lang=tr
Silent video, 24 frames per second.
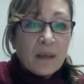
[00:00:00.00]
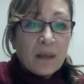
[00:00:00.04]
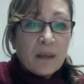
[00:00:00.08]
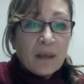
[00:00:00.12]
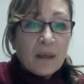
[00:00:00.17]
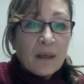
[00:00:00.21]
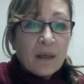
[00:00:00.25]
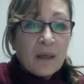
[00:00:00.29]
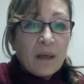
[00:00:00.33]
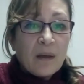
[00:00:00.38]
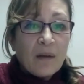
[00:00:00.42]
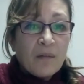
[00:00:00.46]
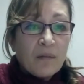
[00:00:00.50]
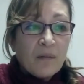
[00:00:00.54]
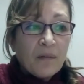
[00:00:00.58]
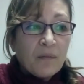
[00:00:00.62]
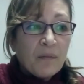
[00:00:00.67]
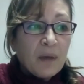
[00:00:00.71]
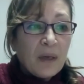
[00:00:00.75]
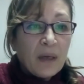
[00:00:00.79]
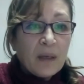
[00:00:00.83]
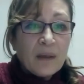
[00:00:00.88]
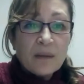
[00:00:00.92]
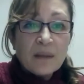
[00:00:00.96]
e,
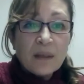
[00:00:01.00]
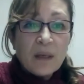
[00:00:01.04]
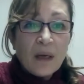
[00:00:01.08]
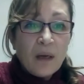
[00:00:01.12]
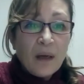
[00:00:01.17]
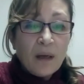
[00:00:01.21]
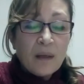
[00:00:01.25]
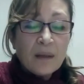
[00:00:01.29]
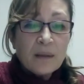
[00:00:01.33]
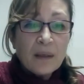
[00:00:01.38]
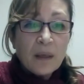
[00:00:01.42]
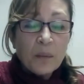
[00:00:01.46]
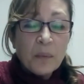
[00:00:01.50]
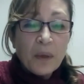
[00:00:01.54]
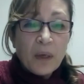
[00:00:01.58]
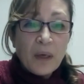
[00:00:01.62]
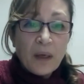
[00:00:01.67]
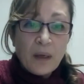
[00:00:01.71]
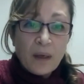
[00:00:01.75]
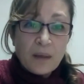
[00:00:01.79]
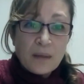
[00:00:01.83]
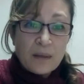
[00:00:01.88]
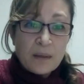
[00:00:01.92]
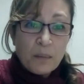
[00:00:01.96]
ve daha anlamlı
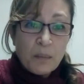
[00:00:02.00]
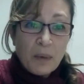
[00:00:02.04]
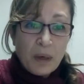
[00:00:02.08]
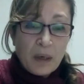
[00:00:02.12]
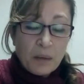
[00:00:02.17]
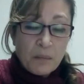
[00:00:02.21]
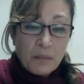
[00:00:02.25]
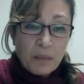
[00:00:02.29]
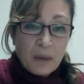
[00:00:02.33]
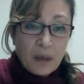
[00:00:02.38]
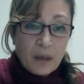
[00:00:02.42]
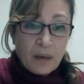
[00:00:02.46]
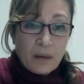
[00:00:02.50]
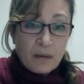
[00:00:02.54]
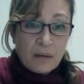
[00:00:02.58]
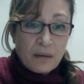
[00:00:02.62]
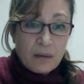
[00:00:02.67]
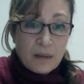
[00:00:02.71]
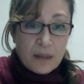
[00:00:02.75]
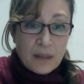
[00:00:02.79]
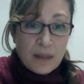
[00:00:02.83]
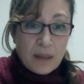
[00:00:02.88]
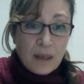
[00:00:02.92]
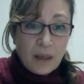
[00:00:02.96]
hayata bakmayı
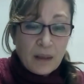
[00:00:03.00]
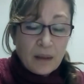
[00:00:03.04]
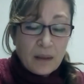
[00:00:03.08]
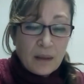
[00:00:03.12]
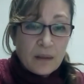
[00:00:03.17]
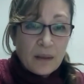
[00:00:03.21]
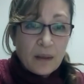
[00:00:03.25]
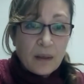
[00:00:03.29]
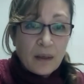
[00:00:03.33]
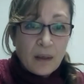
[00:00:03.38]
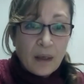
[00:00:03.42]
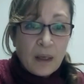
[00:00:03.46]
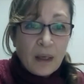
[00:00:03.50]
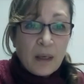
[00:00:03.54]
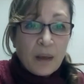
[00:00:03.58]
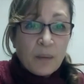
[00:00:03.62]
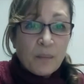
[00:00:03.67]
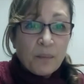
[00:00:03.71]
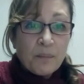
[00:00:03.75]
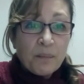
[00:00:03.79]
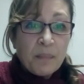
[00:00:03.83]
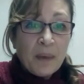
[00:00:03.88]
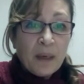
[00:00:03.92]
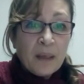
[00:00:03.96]
sağladı.
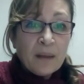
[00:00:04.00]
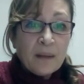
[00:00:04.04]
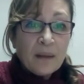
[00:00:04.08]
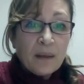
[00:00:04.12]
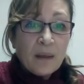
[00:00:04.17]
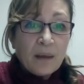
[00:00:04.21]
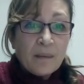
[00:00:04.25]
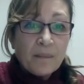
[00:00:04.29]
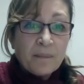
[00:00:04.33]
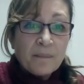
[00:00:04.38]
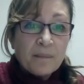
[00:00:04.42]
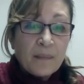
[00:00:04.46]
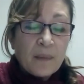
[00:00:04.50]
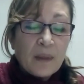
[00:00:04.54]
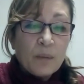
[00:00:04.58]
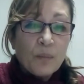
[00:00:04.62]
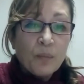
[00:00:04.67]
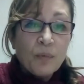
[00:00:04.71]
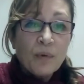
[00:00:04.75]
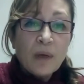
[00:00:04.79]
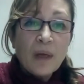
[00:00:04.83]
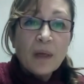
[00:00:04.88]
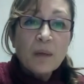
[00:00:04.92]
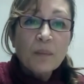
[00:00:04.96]
Ben de
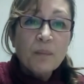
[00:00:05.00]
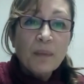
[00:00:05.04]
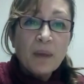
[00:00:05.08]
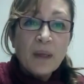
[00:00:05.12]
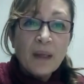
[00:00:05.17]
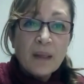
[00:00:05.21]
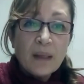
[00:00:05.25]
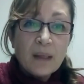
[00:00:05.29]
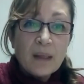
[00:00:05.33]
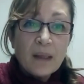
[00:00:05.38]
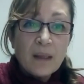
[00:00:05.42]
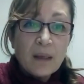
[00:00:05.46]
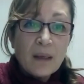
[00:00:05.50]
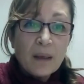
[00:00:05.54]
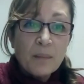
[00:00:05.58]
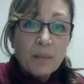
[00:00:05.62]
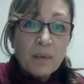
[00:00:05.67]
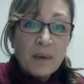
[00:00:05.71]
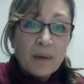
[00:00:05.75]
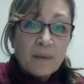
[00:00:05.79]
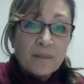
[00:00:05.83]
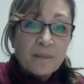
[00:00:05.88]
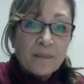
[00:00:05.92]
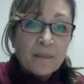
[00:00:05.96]
Bülent Bey'in dediği
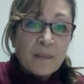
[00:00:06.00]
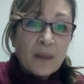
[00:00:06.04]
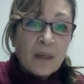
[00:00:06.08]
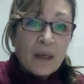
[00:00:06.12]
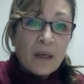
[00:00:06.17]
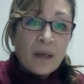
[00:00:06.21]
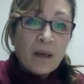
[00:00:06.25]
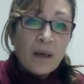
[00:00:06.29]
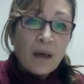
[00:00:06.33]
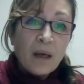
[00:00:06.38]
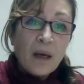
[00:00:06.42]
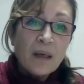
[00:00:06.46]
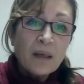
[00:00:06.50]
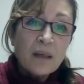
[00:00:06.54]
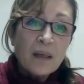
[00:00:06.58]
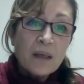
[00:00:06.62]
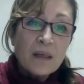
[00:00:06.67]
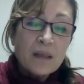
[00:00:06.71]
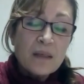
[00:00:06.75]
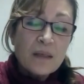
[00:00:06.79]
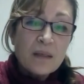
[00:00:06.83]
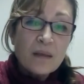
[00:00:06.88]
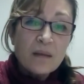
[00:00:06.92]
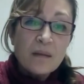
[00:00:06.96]
gibi
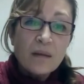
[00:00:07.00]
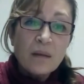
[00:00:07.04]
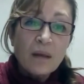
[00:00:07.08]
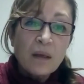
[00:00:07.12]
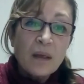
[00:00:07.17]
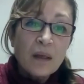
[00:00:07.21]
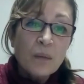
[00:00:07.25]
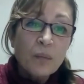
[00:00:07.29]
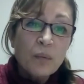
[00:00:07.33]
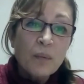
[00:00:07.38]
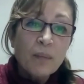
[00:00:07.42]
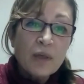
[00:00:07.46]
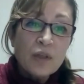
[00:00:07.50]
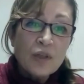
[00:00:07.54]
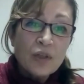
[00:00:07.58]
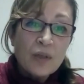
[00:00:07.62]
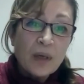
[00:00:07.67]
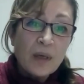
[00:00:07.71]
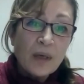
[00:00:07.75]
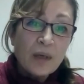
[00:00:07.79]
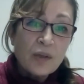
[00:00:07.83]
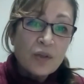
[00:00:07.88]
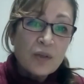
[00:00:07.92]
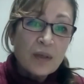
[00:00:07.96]
herkes yeni bir
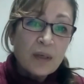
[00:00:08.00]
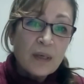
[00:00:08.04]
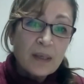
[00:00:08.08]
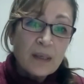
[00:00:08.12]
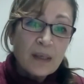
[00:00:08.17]
başlangıcı